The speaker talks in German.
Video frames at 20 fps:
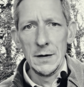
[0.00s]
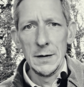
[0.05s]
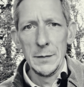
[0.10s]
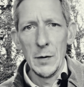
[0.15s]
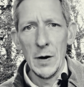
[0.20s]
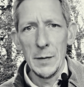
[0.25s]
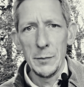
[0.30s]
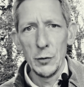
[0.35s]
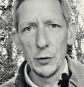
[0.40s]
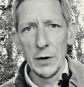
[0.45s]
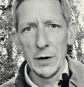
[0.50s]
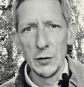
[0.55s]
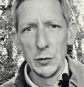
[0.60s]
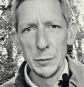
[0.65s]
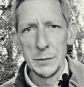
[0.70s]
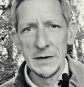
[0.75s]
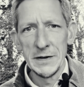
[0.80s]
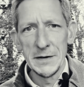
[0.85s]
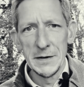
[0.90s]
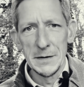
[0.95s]
Liebe
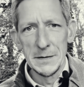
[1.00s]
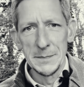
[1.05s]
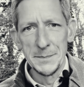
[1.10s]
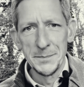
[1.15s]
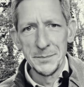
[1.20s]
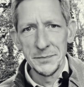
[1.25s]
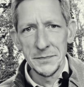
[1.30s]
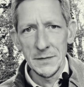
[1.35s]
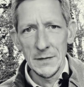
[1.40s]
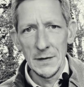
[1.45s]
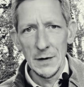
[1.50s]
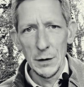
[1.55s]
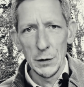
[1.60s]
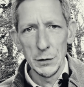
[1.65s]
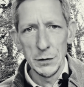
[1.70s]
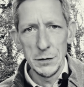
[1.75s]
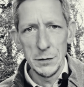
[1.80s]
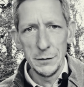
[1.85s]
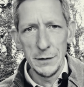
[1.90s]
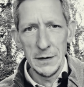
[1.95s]
Apokalyptiker,
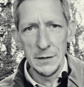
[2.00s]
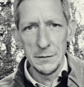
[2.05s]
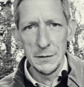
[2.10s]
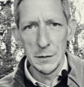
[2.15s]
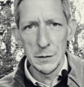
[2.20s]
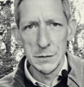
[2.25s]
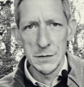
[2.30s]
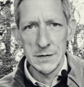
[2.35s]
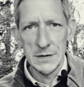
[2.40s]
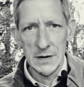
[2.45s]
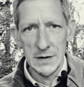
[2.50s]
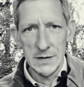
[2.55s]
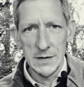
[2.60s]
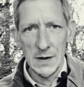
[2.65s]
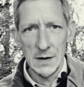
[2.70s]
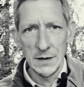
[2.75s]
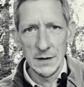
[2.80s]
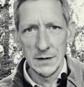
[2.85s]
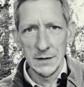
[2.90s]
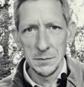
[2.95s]
heute wenden wir uns
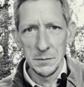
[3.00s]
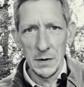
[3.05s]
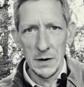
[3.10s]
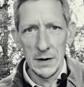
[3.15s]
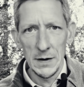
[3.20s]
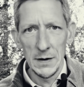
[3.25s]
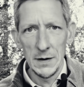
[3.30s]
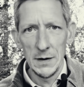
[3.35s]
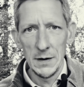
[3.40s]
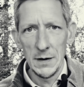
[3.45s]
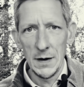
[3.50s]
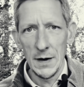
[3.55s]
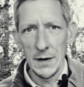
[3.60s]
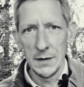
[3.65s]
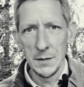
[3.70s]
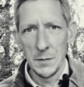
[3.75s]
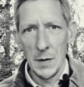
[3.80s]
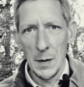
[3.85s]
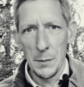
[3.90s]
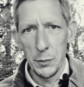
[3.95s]
tatsächlich mal
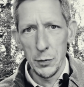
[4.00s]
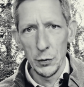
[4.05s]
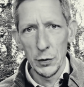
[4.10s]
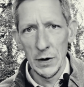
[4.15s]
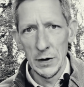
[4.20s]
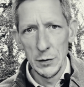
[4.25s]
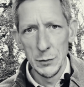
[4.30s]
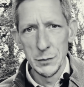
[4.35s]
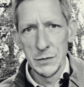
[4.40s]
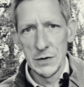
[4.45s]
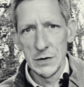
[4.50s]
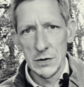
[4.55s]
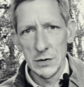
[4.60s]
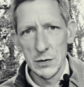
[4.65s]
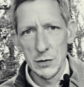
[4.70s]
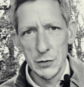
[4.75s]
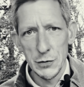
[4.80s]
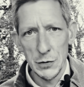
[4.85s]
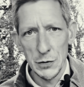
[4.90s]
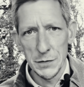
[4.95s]
einem
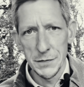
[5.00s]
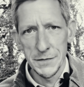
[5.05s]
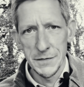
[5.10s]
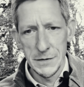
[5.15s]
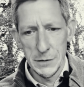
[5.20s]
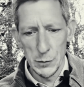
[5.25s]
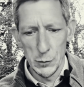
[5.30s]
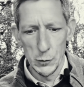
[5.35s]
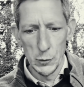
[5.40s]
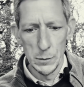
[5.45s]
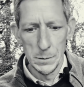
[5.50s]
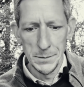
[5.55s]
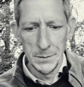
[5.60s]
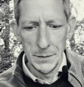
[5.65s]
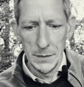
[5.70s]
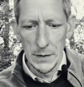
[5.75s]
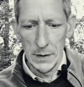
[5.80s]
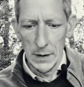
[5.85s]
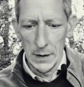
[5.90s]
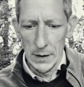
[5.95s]
apokalyptischen Stoff zu.
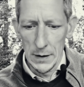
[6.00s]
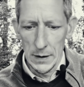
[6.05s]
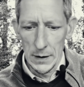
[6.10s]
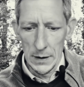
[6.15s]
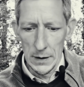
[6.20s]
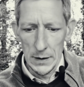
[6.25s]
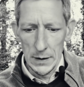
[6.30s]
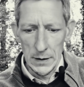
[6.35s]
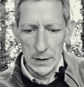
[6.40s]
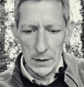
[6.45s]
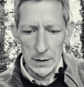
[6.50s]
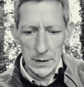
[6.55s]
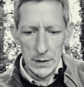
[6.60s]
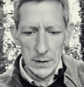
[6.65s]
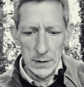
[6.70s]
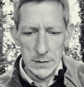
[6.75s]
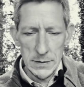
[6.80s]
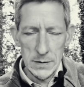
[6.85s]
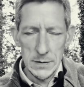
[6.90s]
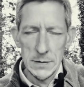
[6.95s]

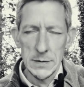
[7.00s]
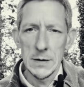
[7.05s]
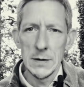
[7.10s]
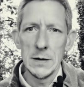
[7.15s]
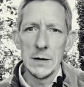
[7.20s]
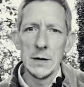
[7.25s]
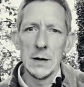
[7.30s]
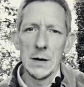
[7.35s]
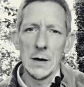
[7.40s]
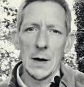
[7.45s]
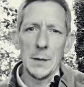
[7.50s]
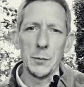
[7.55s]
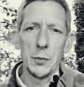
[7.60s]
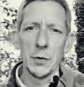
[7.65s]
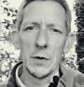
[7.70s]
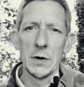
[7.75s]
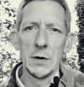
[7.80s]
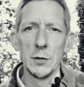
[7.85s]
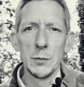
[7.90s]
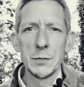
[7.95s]
Es ist die
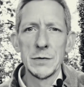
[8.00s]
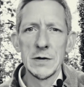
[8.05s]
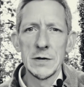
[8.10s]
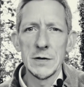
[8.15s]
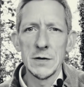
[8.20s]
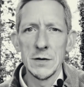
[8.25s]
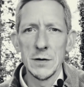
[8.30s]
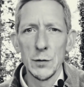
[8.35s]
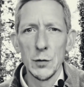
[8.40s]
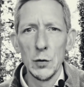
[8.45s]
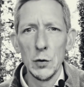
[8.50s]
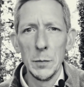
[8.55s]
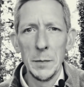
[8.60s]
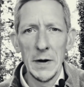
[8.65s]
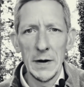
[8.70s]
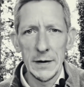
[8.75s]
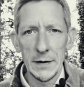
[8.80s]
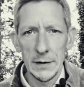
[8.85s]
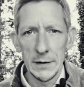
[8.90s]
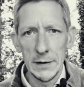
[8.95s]
apokalyptische
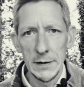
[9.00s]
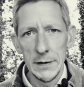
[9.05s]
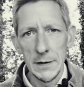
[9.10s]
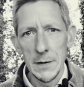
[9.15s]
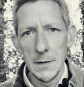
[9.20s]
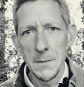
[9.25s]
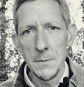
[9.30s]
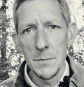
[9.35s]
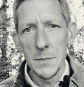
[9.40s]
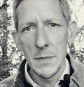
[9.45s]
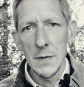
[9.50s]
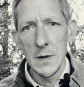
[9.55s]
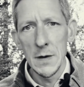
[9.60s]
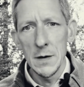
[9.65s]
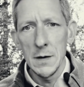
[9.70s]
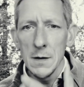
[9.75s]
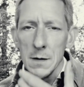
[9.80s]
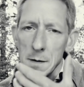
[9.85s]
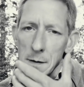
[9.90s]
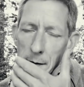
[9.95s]
Ölbergrede
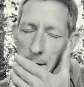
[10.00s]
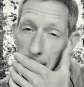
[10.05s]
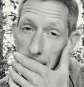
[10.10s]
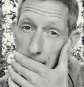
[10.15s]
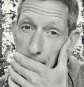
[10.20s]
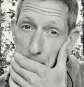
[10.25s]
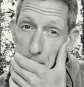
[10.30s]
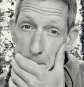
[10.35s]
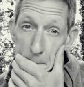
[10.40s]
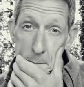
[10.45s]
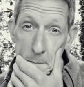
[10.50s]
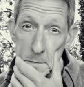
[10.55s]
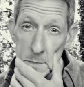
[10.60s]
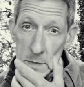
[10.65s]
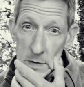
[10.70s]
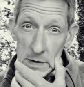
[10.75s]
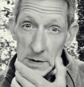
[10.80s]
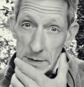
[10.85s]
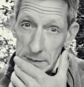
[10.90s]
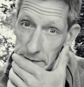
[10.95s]
ähm,
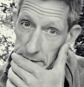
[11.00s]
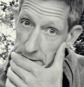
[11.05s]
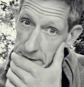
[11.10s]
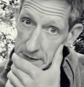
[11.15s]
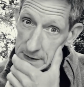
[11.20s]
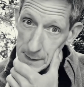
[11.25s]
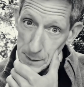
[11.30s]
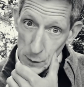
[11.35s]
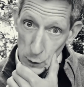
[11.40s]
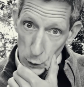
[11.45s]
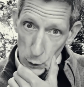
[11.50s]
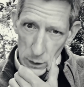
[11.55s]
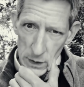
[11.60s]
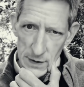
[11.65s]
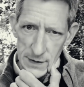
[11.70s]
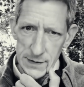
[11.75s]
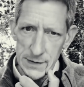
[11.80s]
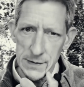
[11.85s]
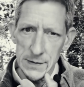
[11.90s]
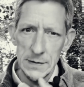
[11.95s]
in dem
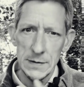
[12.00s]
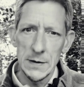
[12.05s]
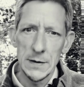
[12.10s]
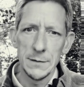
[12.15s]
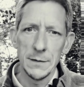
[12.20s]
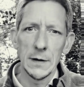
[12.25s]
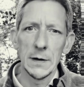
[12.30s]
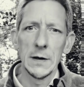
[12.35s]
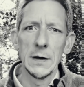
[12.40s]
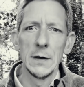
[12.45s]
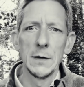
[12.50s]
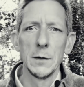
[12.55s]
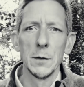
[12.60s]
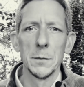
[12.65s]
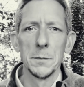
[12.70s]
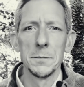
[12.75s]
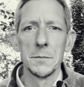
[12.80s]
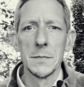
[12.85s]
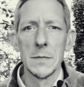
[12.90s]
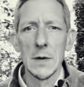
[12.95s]

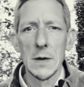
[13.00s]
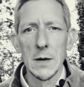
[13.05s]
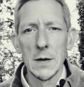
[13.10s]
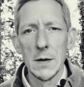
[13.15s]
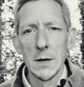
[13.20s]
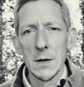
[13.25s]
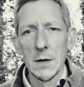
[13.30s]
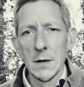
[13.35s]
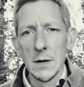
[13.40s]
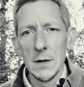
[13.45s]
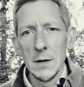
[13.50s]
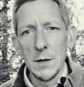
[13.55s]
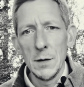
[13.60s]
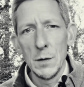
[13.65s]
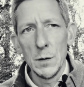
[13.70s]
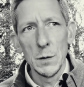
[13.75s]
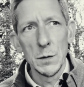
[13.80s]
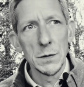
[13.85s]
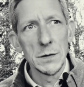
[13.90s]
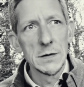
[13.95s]
Lukas-Evangelium.
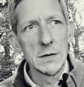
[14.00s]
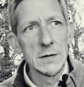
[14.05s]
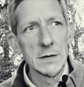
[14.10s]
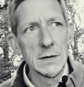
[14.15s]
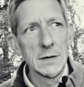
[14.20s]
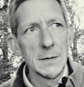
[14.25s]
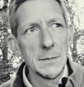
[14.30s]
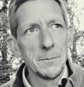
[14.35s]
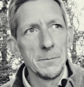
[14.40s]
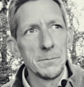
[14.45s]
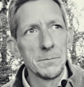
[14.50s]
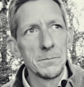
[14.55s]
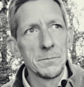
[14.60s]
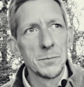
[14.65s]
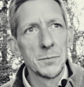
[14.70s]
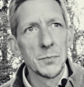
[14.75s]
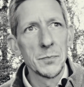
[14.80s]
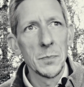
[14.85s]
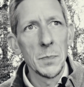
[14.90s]
Und ähm,